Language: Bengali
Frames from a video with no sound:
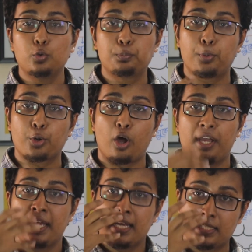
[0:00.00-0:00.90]
উৎপন্ন
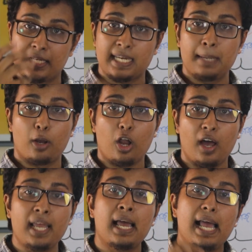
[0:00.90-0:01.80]
হয় যেটাকে বলা
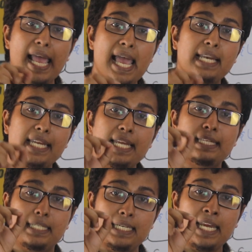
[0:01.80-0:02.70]
হয়
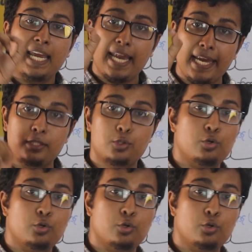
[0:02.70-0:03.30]
টু এই